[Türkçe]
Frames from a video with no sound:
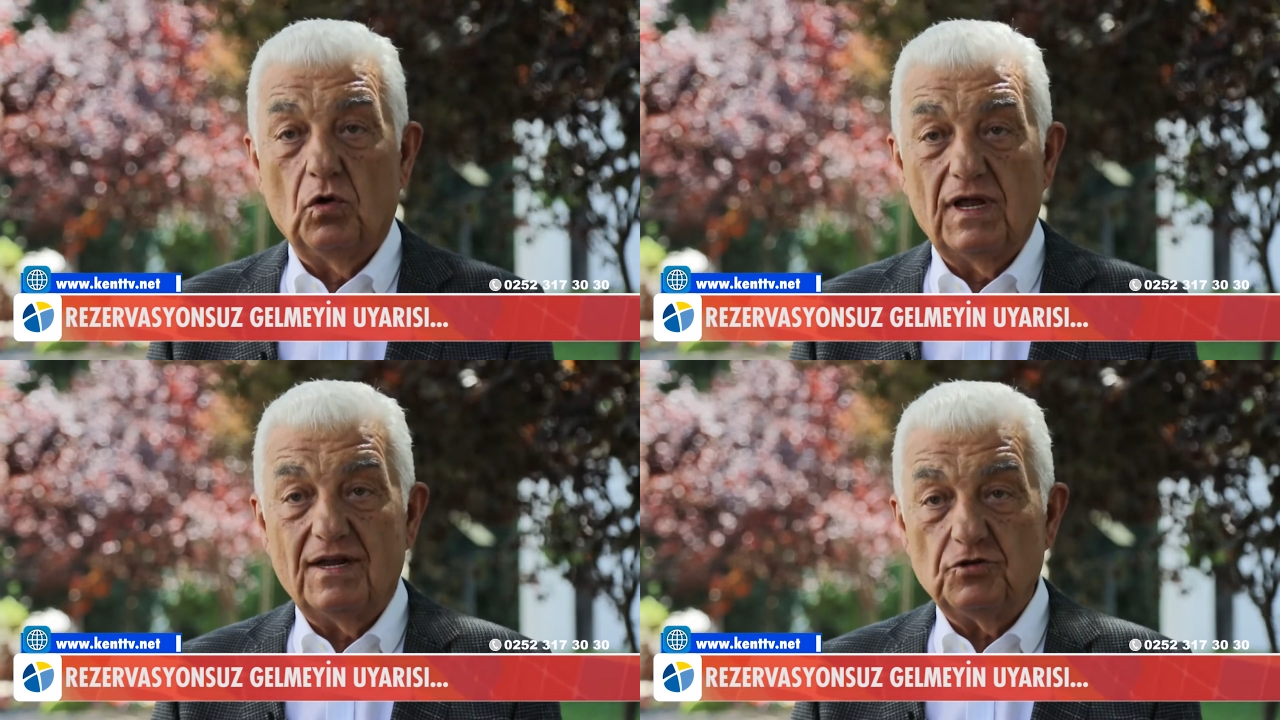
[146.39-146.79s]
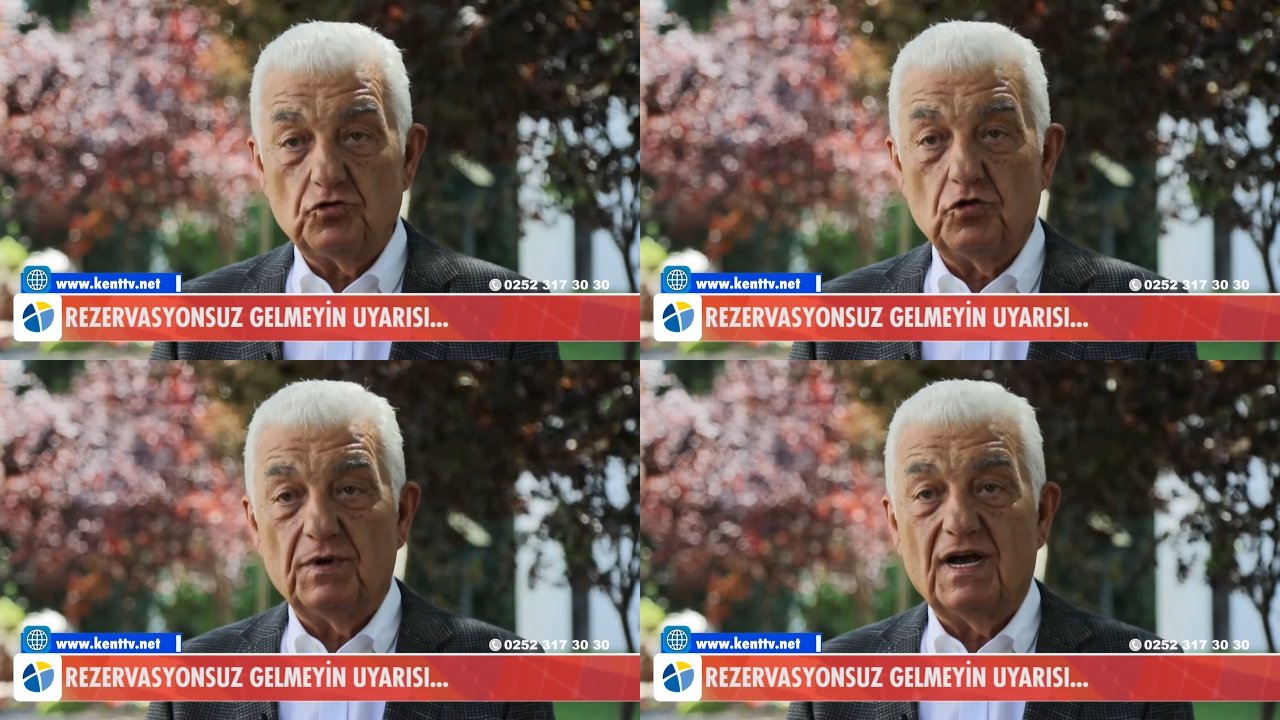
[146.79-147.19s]

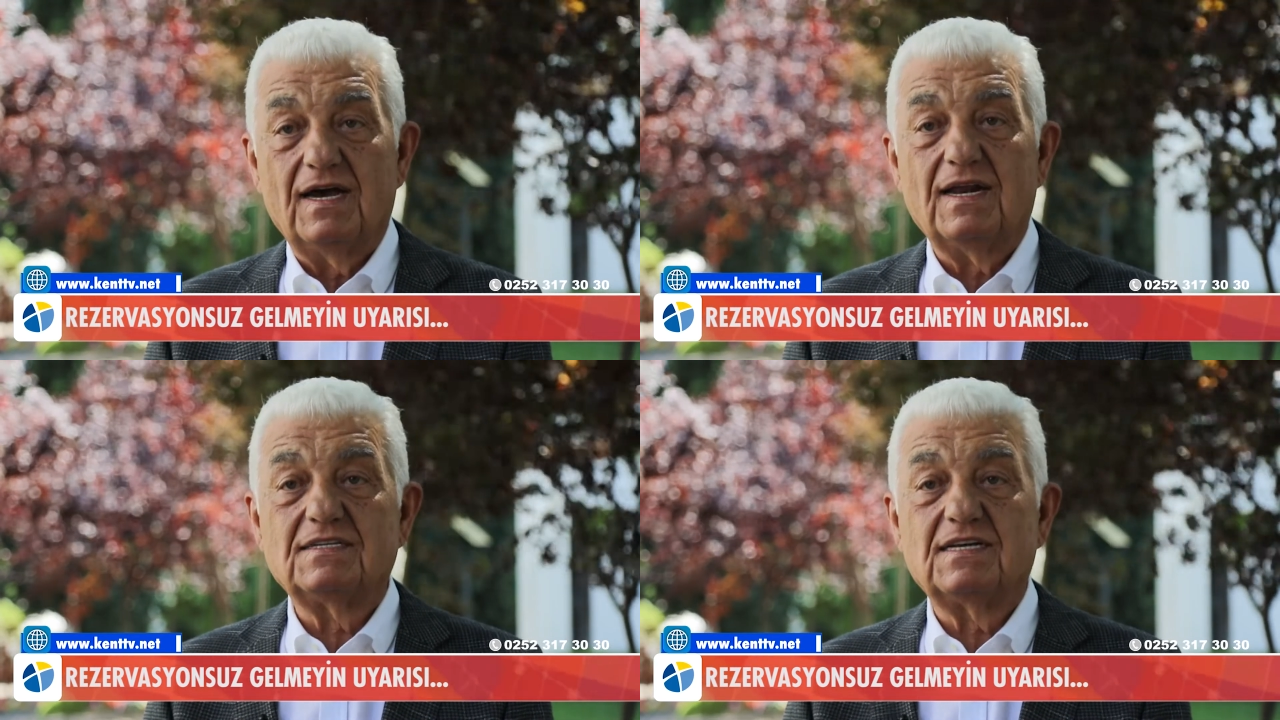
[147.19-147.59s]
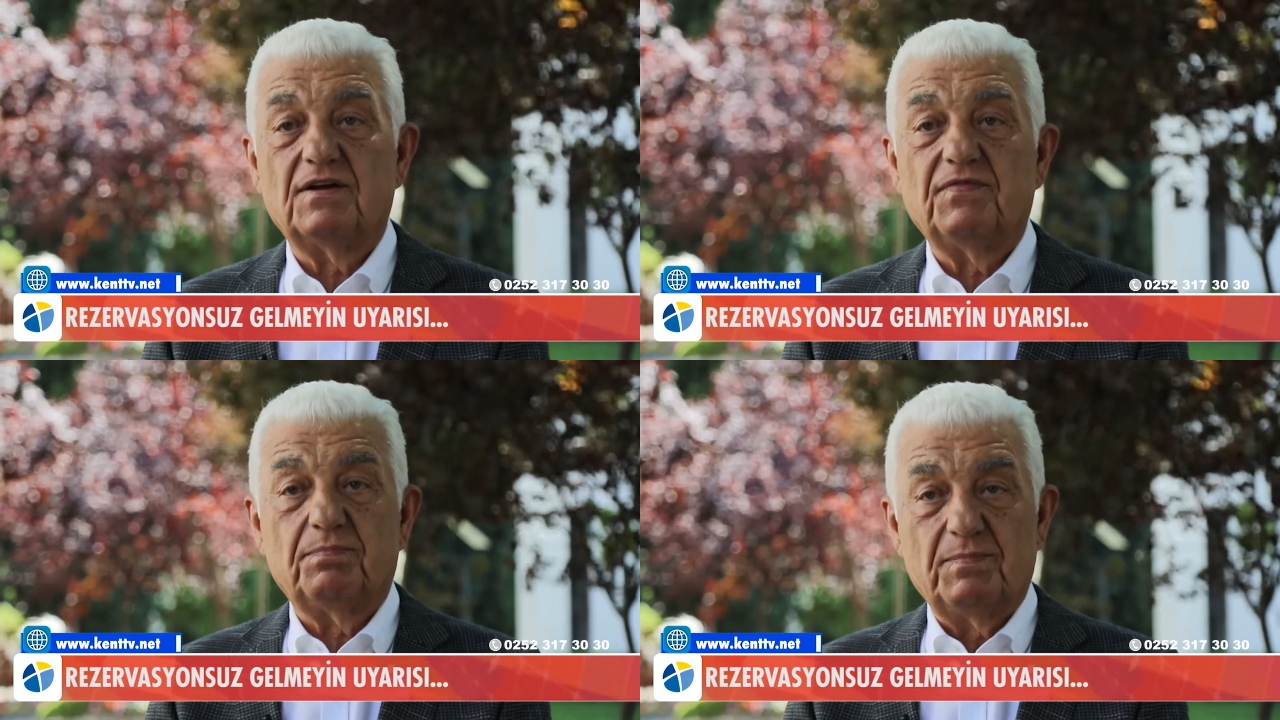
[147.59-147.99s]
olağanüstü bir gayret
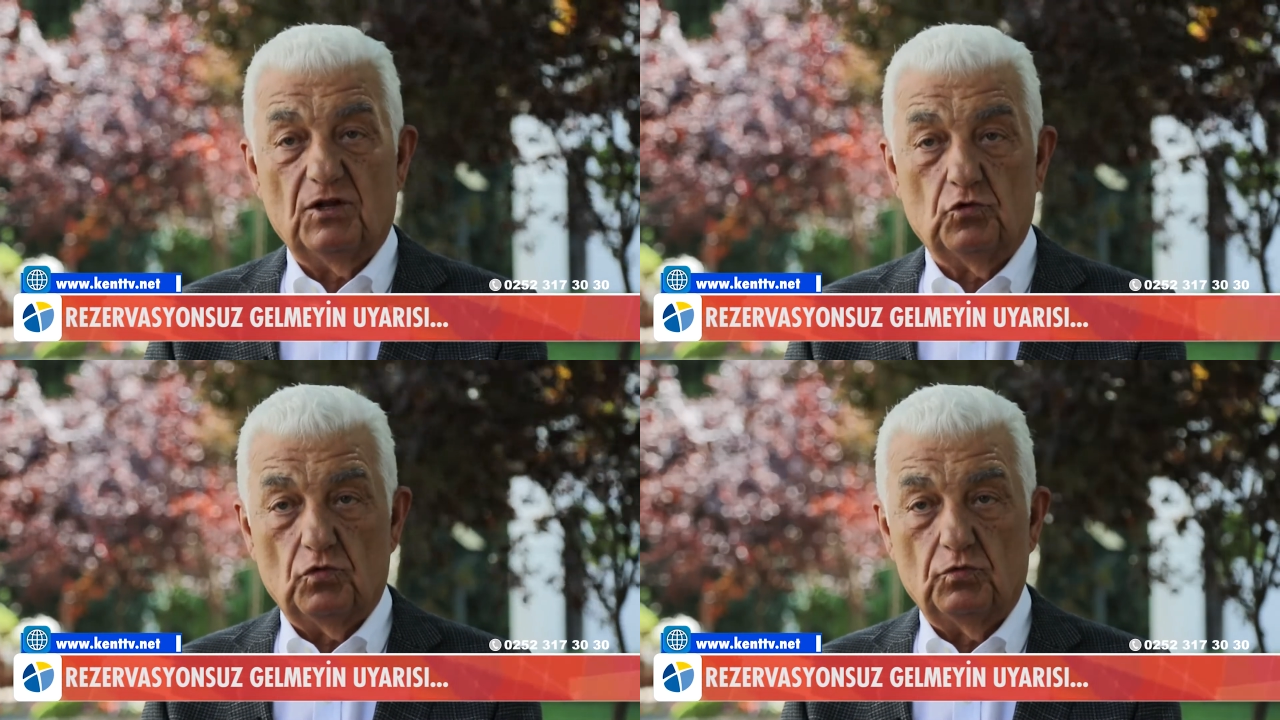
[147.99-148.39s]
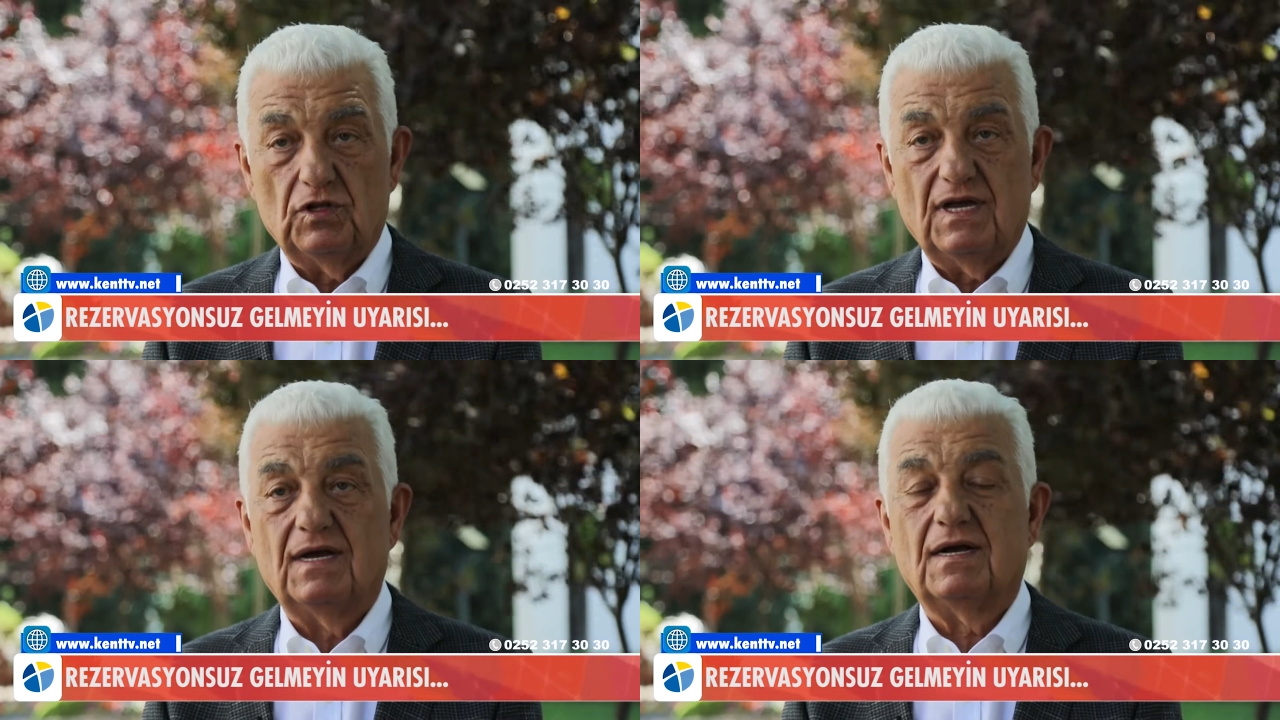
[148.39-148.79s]
sarf etmek
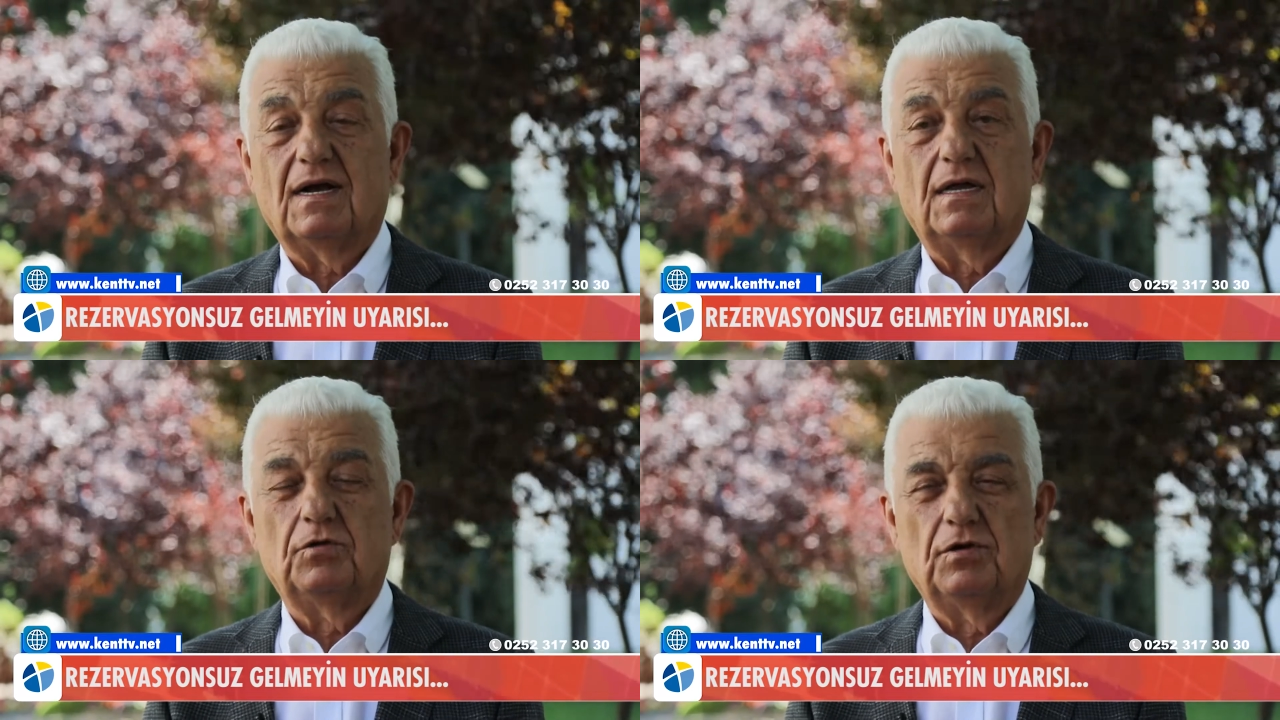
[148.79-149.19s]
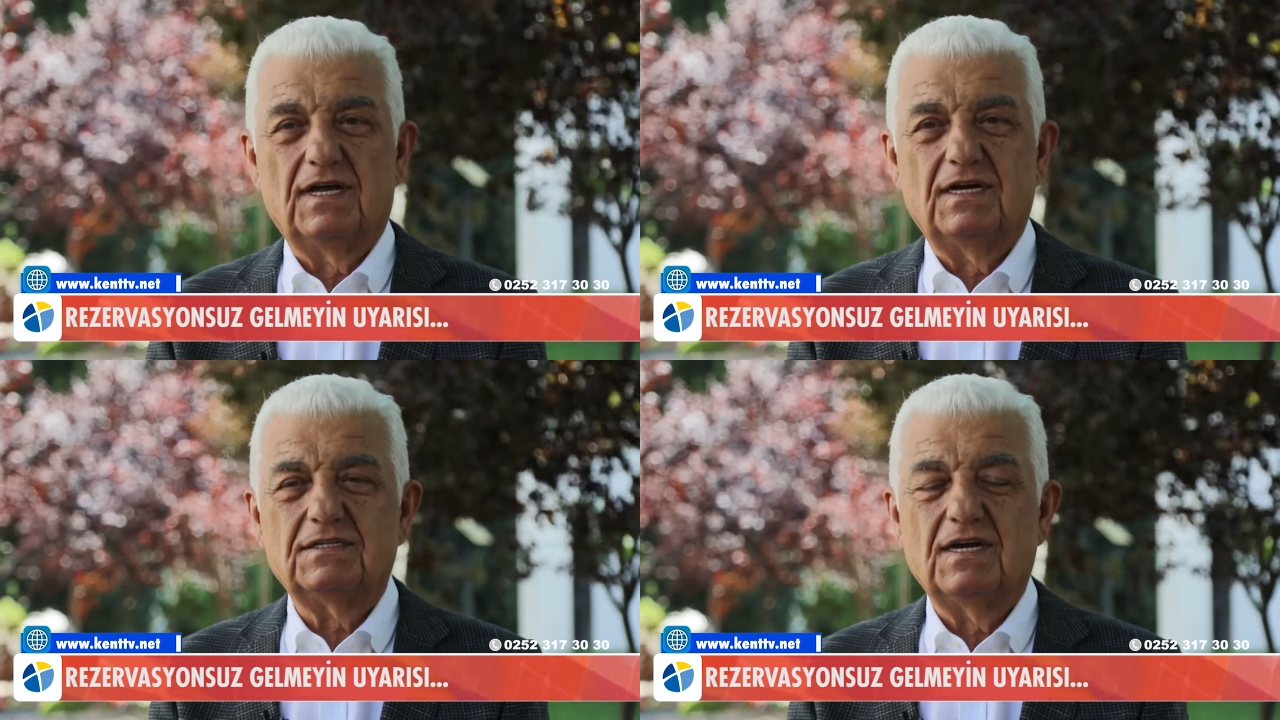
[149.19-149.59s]
durumunda kalıyorlar.